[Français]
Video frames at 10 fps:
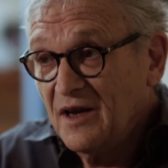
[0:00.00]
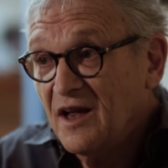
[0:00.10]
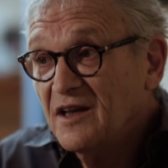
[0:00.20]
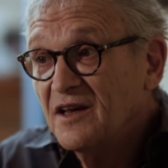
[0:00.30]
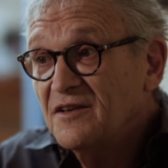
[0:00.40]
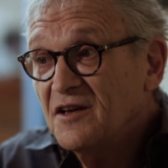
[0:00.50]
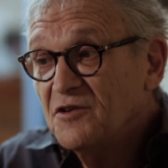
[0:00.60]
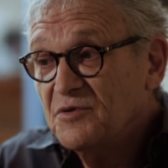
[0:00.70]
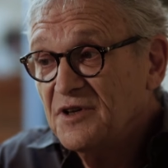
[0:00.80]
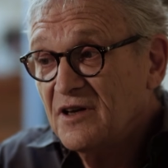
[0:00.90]
la Haganah
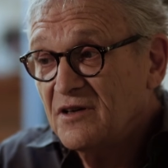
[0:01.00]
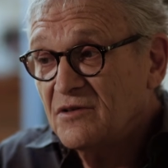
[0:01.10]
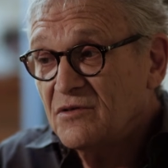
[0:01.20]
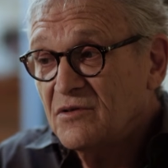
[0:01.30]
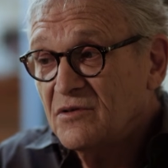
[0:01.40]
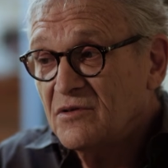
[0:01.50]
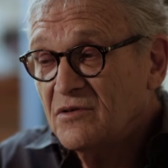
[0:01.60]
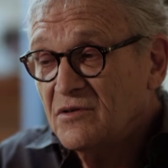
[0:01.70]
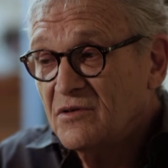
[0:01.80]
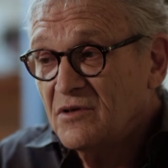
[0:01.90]
lui a
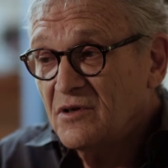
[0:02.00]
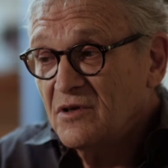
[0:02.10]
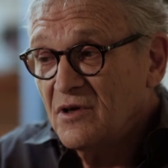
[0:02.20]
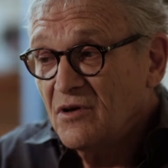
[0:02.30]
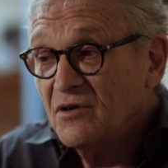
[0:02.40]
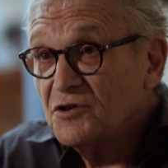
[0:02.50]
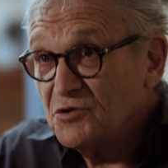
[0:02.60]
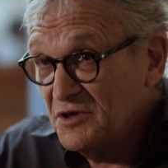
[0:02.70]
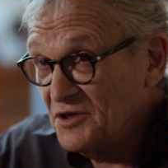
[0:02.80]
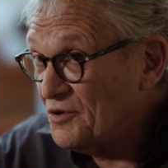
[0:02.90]
euh,
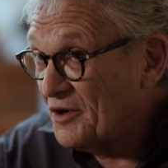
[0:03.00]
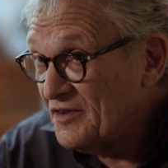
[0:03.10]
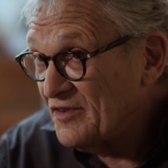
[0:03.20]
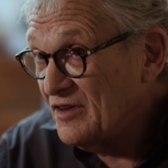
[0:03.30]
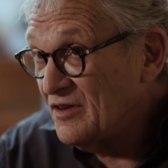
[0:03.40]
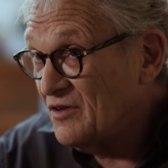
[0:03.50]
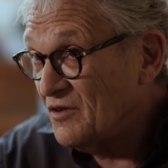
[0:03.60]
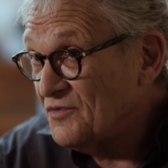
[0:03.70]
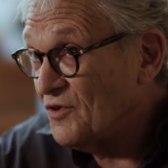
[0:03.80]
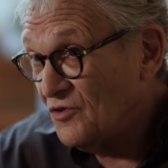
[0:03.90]
enjoint de rester
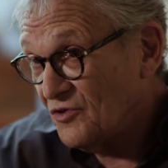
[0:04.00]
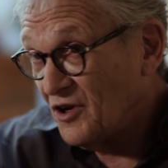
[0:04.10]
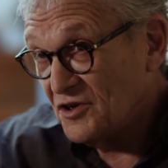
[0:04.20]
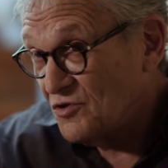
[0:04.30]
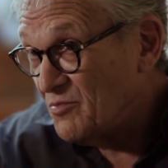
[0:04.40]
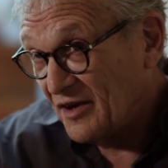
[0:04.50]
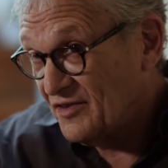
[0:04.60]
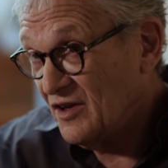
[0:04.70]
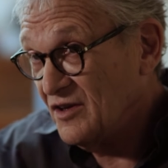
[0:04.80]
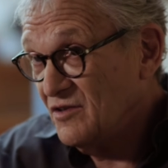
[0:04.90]
en France, dans la région de
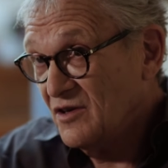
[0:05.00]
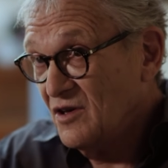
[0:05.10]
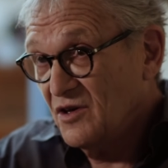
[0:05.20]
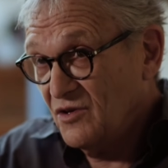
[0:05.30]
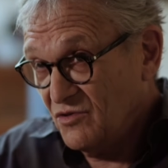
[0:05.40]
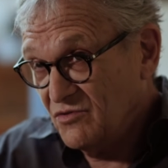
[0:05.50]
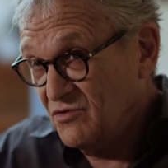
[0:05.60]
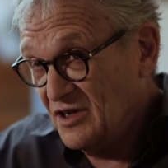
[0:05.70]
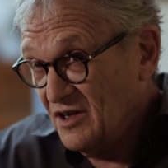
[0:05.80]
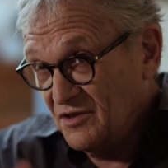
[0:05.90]
Marseille,
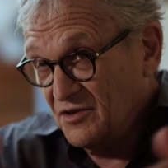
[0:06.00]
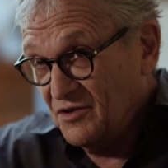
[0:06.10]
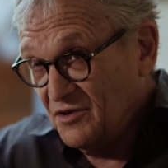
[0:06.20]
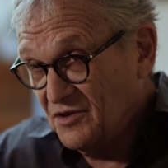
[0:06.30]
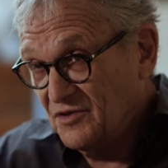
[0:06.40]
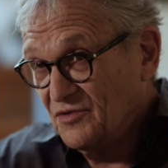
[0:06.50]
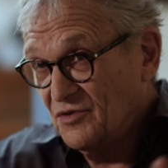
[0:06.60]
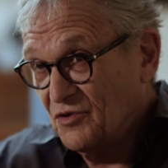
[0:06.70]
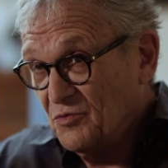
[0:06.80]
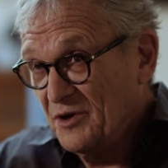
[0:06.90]
où il,
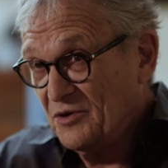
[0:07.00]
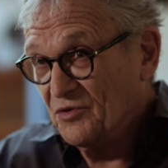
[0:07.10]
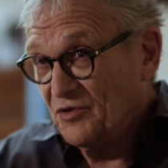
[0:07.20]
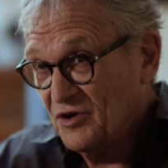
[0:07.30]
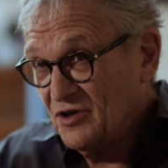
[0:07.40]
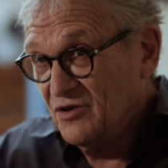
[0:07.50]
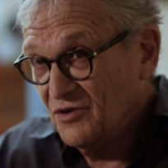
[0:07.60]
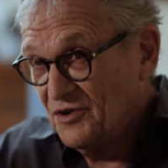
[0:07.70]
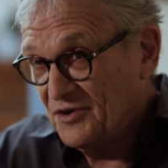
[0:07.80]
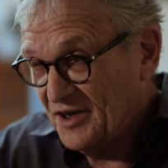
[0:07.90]
s'occupait de ce camp
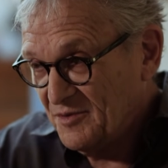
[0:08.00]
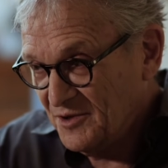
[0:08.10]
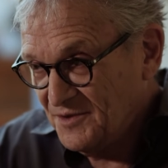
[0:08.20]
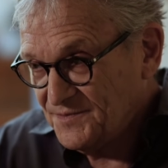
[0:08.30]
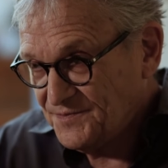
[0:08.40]
d'entraînement,